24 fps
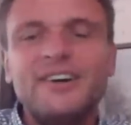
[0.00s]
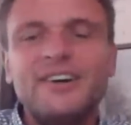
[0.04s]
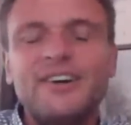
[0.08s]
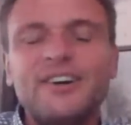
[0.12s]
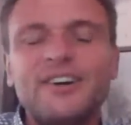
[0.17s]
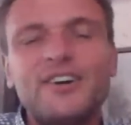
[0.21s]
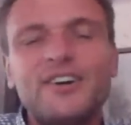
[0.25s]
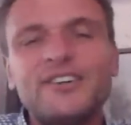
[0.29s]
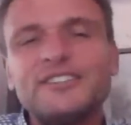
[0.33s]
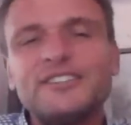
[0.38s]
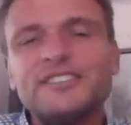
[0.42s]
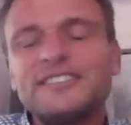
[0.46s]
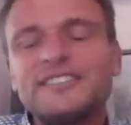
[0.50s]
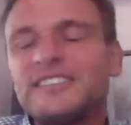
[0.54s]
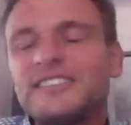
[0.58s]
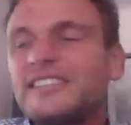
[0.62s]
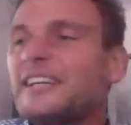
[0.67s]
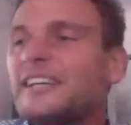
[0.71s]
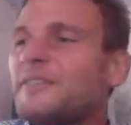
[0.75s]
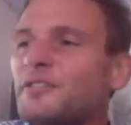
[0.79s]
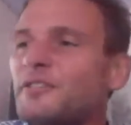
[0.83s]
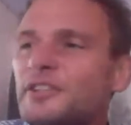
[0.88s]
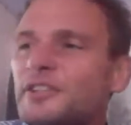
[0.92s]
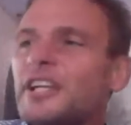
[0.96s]
Und
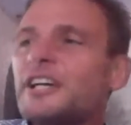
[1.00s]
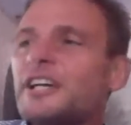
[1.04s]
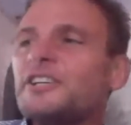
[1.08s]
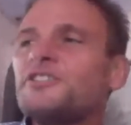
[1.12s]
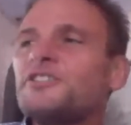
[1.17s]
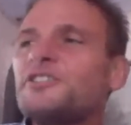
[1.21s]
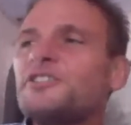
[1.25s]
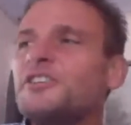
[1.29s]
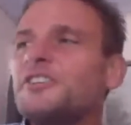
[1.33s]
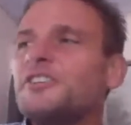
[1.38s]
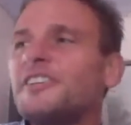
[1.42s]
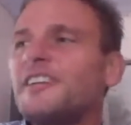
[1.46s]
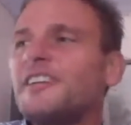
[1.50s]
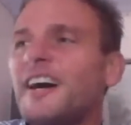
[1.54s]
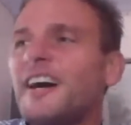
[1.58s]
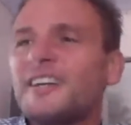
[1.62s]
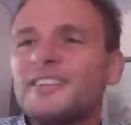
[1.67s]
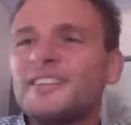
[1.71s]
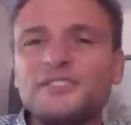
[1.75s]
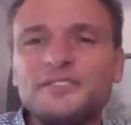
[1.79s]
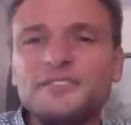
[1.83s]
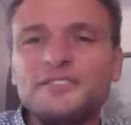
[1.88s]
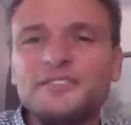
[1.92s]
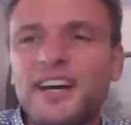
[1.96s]
in einer wunderschönen Art
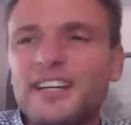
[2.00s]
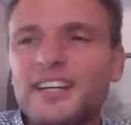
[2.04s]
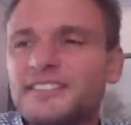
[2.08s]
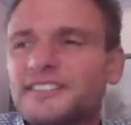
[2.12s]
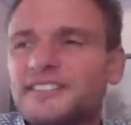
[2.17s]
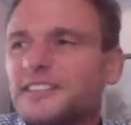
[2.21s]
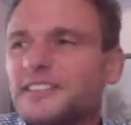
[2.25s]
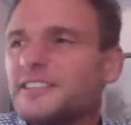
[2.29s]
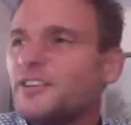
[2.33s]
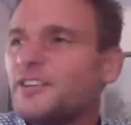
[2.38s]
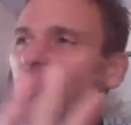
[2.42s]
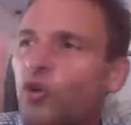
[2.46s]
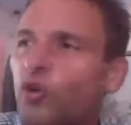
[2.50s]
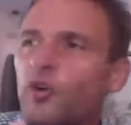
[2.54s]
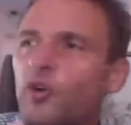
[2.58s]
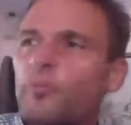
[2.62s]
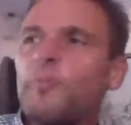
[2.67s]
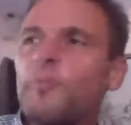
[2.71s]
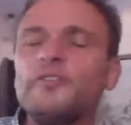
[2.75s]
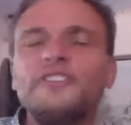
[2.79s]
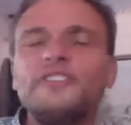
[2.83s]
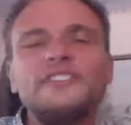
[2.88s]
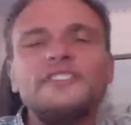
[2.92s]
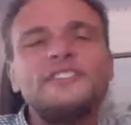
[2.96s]
und Weise,
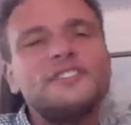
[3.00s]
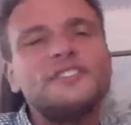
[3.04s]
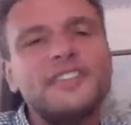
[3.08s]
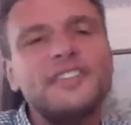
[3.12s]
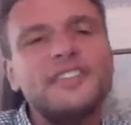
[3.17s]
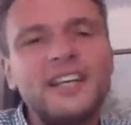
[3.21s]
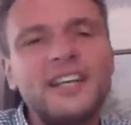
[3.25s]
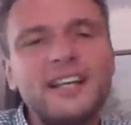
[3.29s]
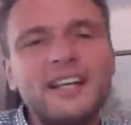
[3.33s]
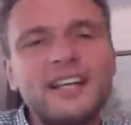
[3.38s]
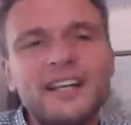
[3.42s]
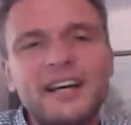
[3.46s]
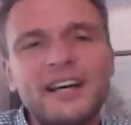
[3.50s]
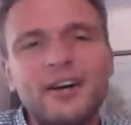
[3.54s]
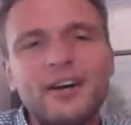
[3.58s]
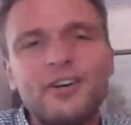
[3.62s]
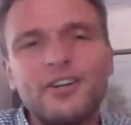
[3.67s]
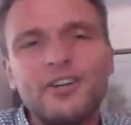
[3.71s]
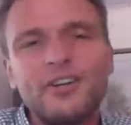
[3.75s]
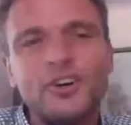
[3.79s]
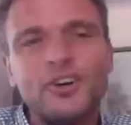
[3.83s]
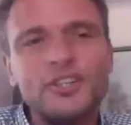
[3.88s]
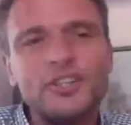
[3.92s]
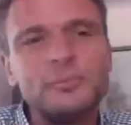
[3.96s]
hochprofessionell,
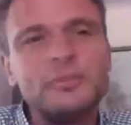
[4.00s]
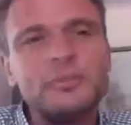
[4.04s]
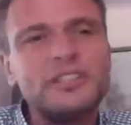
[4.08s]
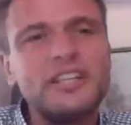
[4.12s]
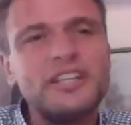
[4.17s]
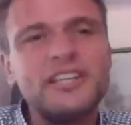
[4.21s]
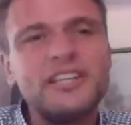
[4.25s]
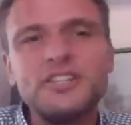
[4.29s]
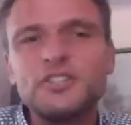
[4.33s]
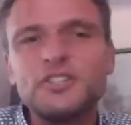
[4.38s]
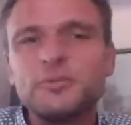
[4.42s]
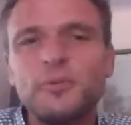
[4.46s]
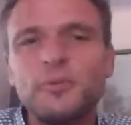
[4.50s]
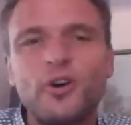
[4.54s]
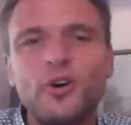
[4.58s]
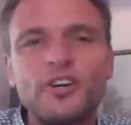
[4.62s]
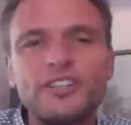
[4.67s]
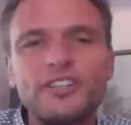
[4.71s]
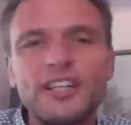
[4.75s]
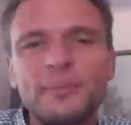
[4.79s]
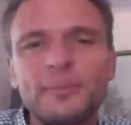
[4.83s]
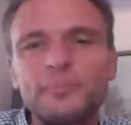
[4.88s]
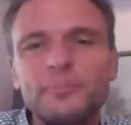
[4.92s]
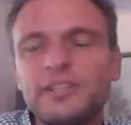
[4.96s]
auch Leute, mit denen ich
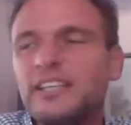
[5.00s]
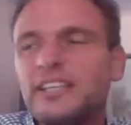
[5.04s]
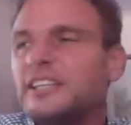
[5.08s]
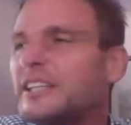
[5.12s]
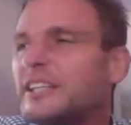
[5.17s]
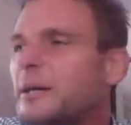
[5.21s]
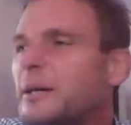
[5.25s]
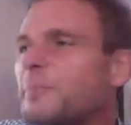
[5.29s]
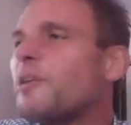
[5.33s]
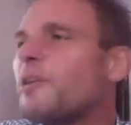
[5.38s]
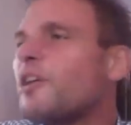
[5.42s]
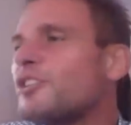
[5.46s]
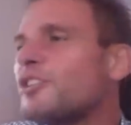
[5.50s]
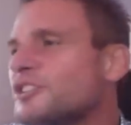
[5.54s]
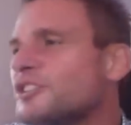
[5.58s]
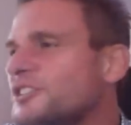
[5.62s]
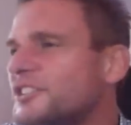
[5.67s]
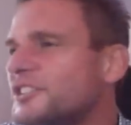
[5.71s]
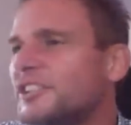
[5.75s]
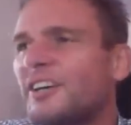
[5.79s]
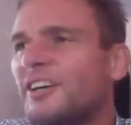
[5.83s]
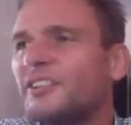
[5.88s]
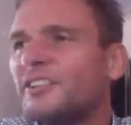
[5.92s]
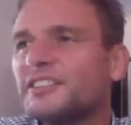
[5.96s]
gesprochen habe, die in der
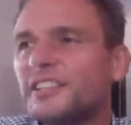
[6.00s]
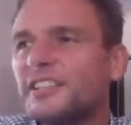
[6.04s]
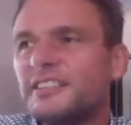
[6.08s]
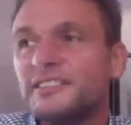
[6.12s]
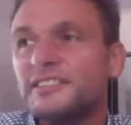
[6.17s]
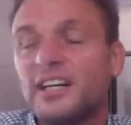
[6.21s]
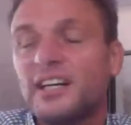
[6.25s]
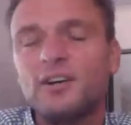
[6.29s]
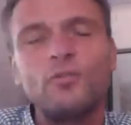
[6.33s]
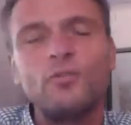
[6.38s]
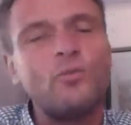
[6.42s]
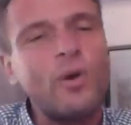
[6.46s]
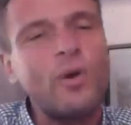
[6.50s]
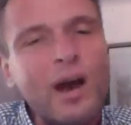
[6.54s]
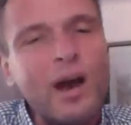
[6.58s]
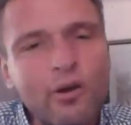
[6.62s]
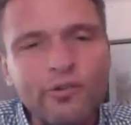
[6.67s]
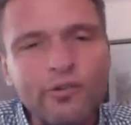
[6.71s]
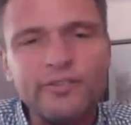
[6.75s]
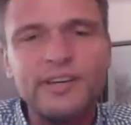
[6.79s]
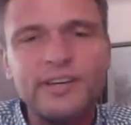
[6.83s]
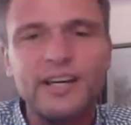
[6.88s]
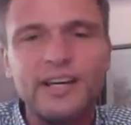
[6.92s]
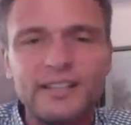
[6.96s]
Branche sich auskennen, sagen,
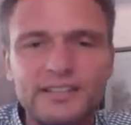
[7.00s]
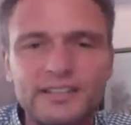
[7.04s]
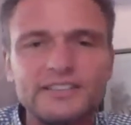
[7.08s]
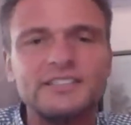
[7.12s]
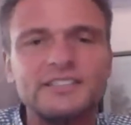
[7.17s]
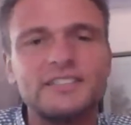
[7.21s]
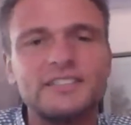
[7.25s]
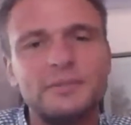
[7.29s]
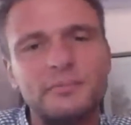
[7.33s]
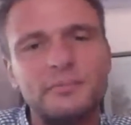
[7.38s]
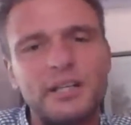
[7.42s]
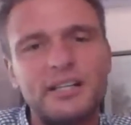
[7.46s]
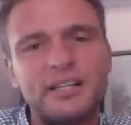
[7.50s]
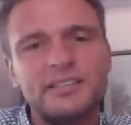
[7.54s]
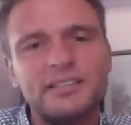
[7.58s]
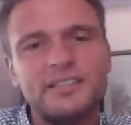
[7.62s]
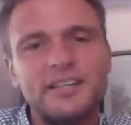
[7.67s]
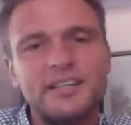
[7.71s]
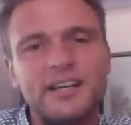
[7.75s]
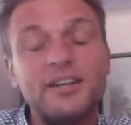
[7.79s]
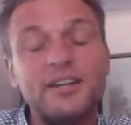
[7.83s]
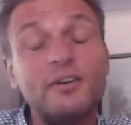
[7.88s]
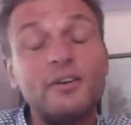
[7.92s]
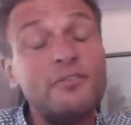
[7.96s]
wow, wer hat das gemacht?
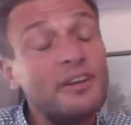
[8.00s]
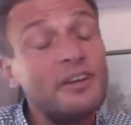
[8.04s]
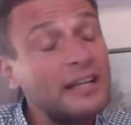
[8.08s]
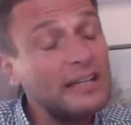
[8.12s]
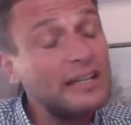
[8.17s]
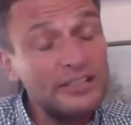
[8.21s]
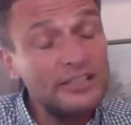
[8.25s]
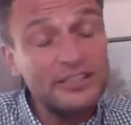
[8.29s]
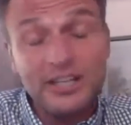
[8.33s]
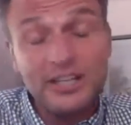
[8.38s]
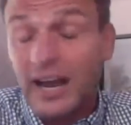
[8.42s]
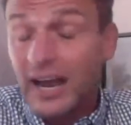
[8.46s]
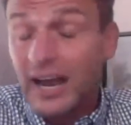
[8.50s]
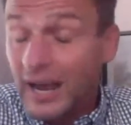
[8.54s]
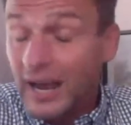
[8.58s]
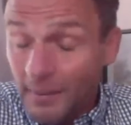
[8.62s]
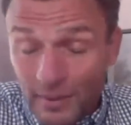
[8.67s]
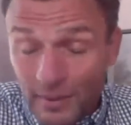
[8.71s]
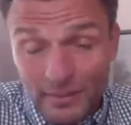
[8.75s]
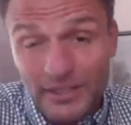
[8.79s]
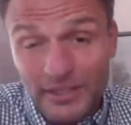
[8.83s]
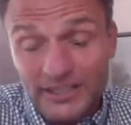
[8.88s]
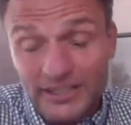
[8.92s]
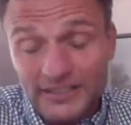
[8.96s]
Also wirklich
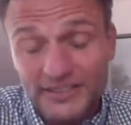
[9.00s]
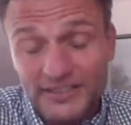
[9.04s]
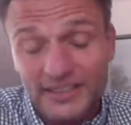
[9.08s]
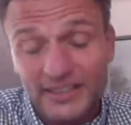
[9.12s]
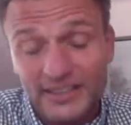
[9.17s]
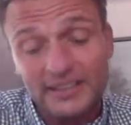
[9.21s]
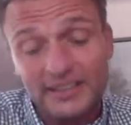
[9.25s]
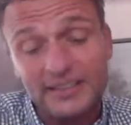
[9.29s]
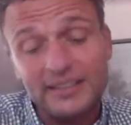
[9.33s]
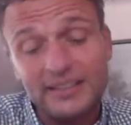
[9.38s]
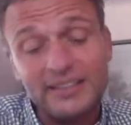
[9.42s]
hammermäßig.